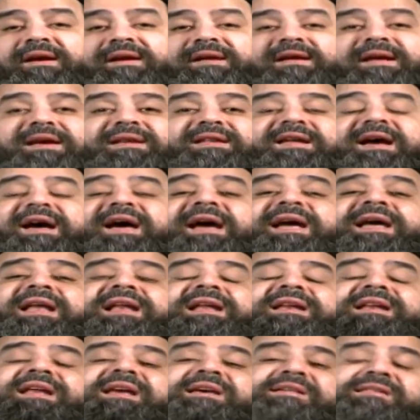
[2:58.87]
يتخيل
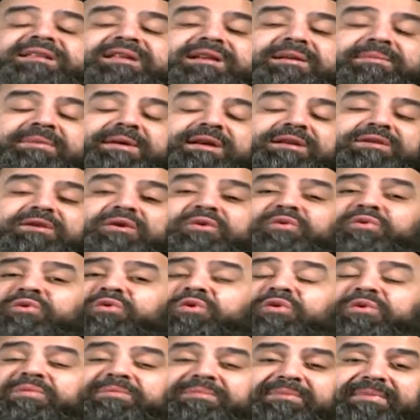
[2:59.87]
الناس اللي
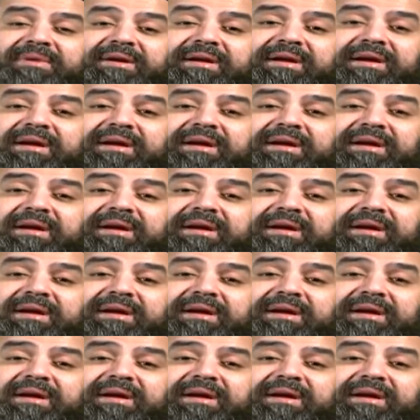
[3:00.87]
بيقتلوكم